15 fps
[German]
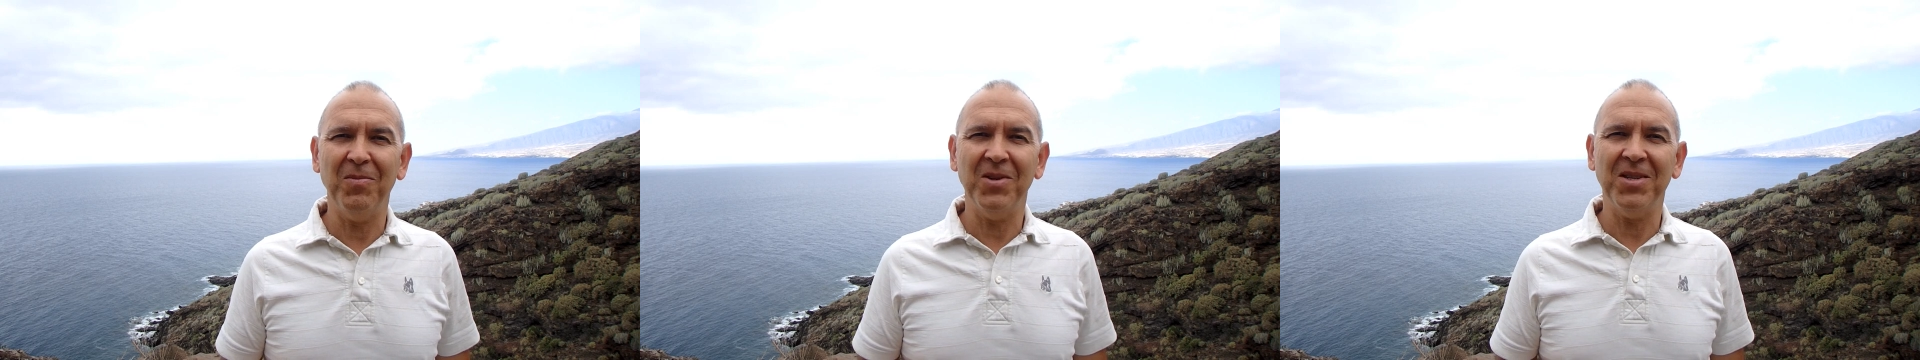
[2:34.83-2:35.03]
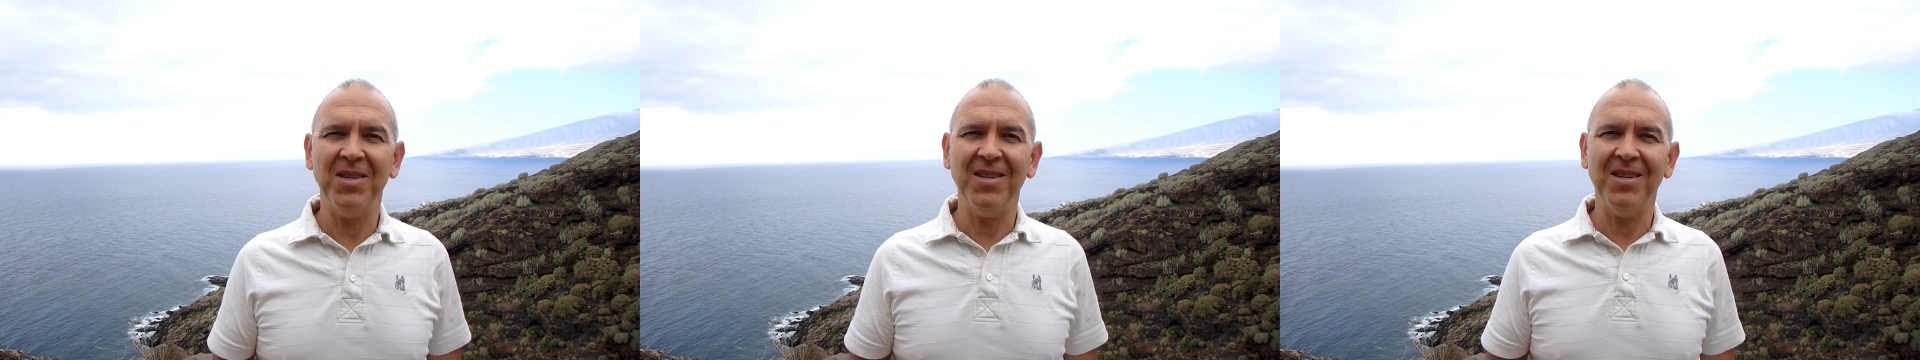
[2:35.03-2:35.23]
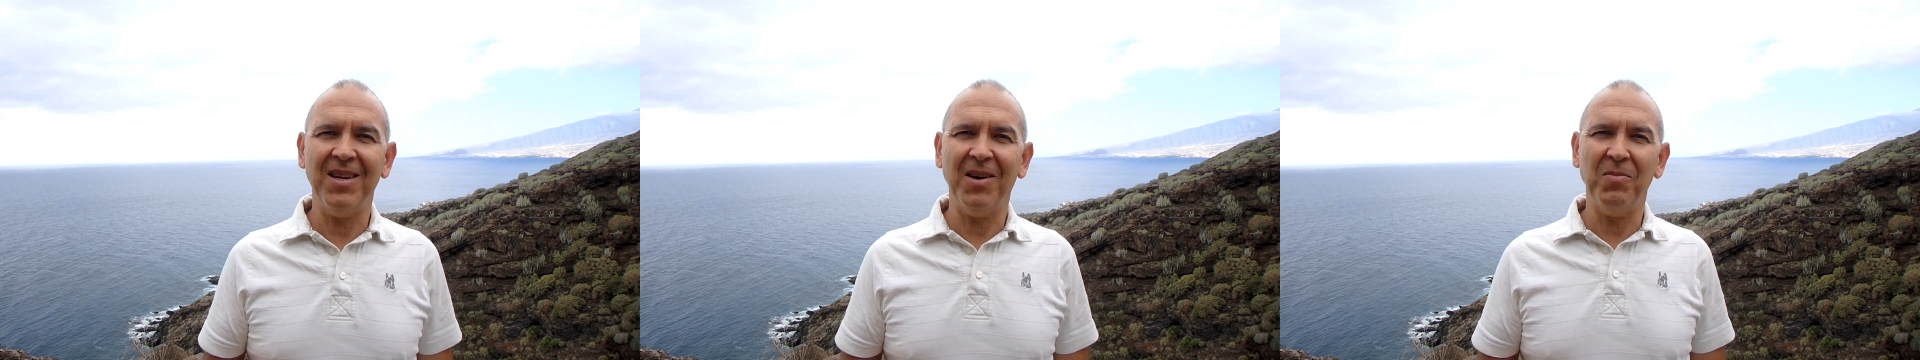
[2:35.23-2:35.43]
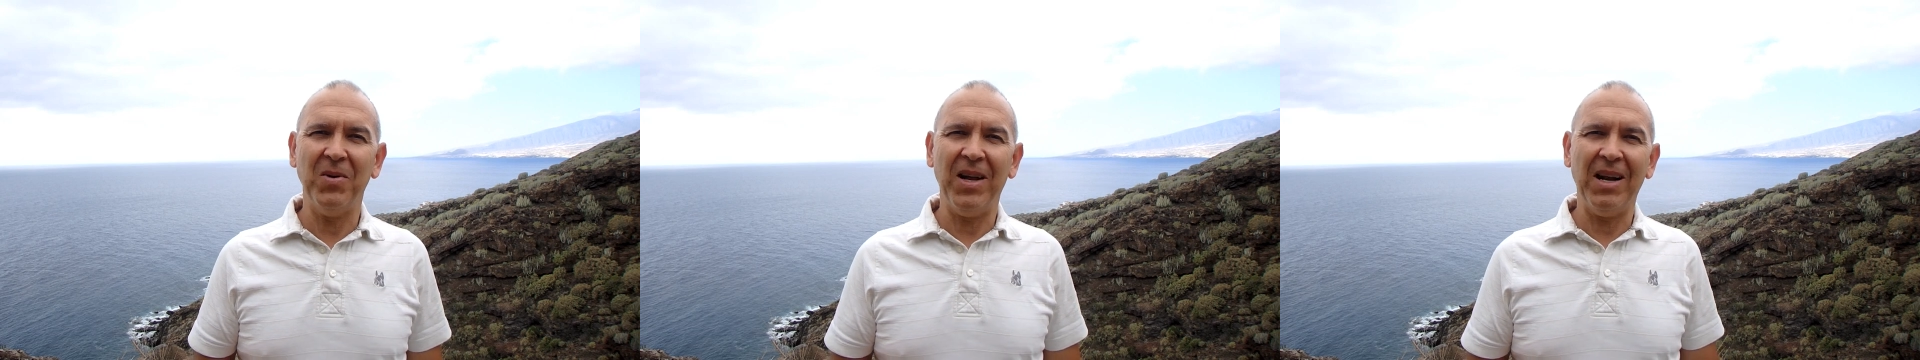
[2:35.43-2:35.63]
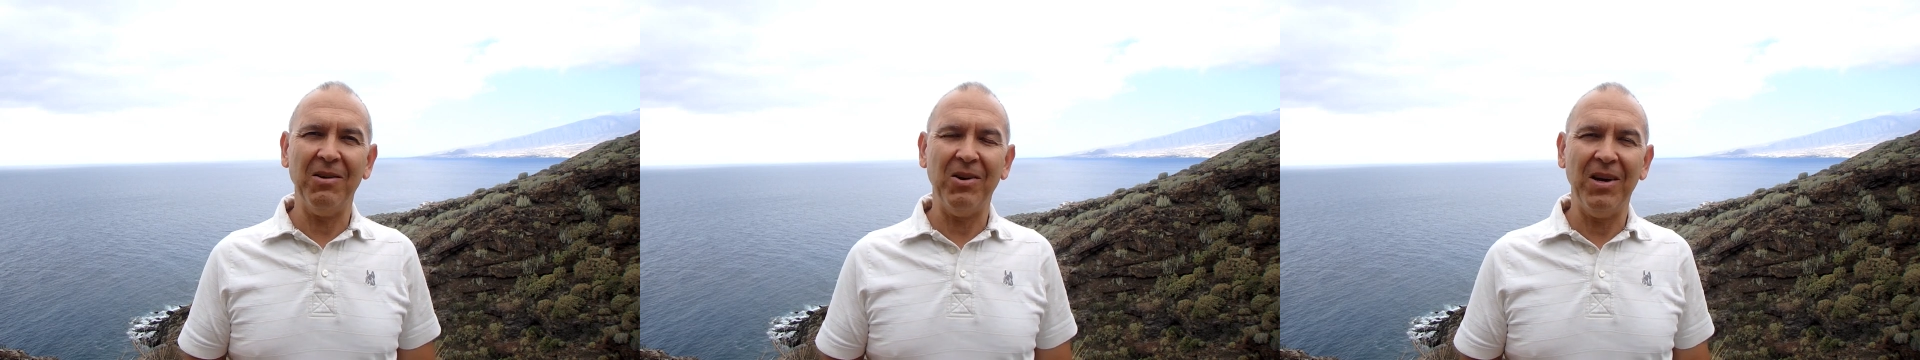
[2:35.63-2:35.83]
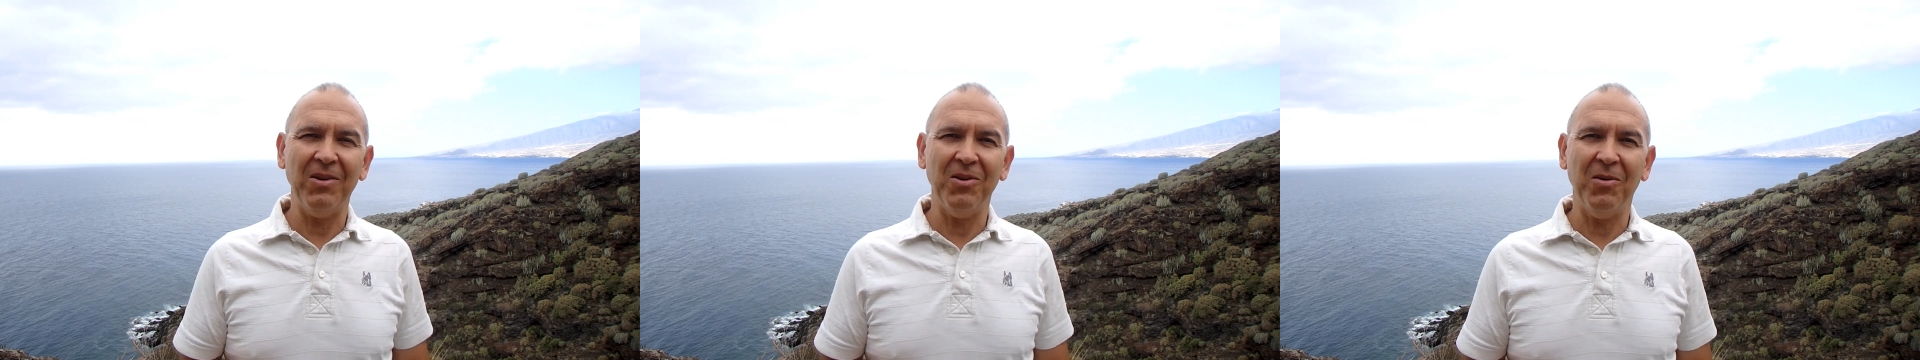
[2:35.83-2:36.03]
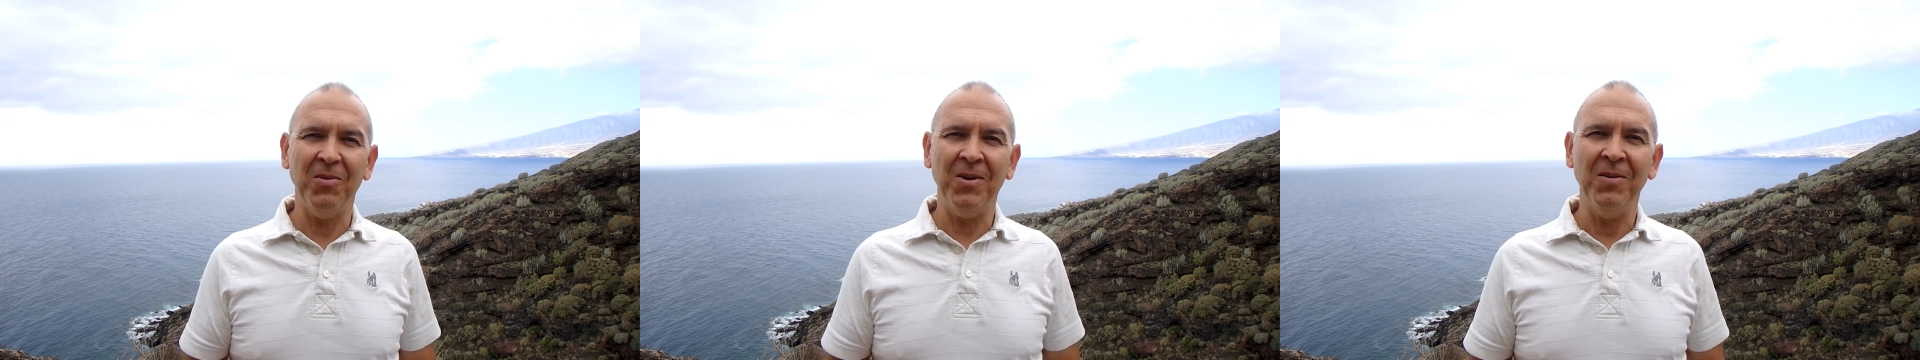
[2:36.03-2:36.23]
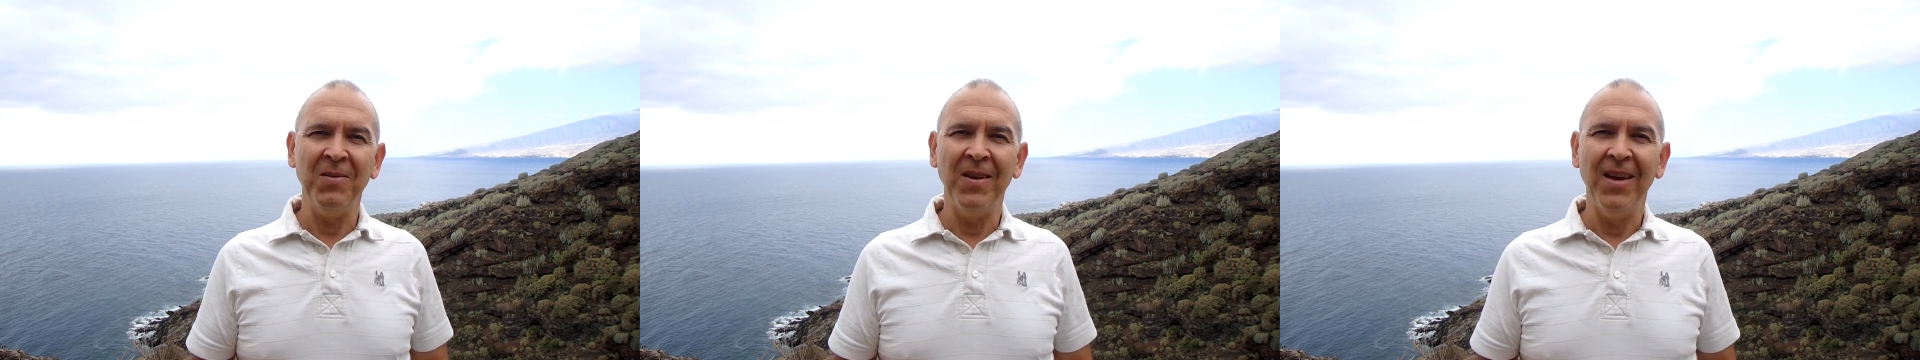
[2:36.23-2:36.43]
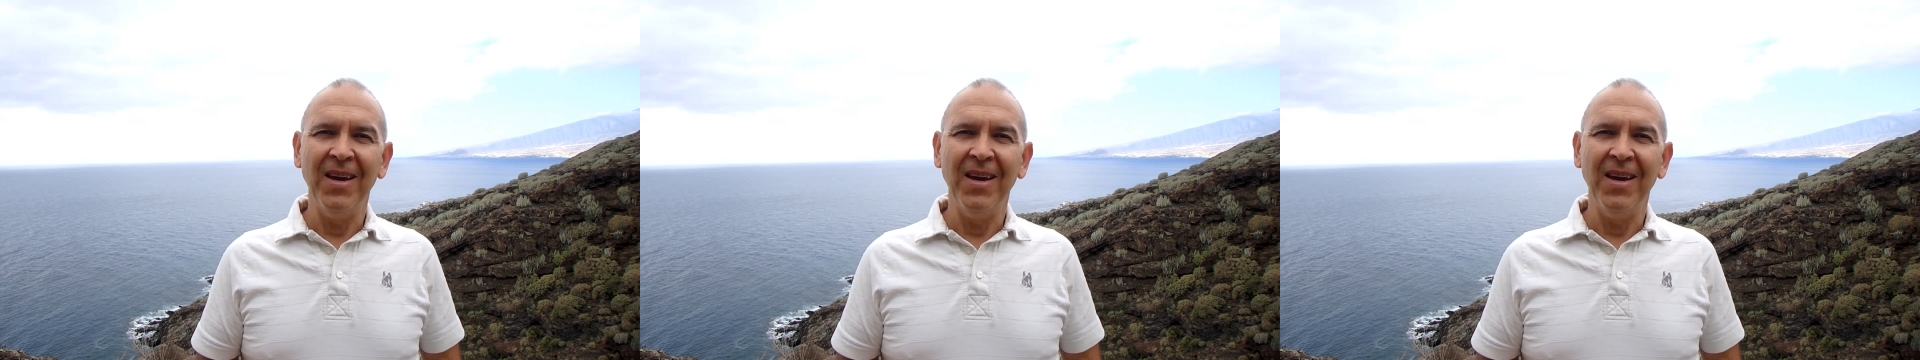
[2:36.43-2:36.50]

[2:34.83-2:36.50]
bis ich nach Paraguay komme.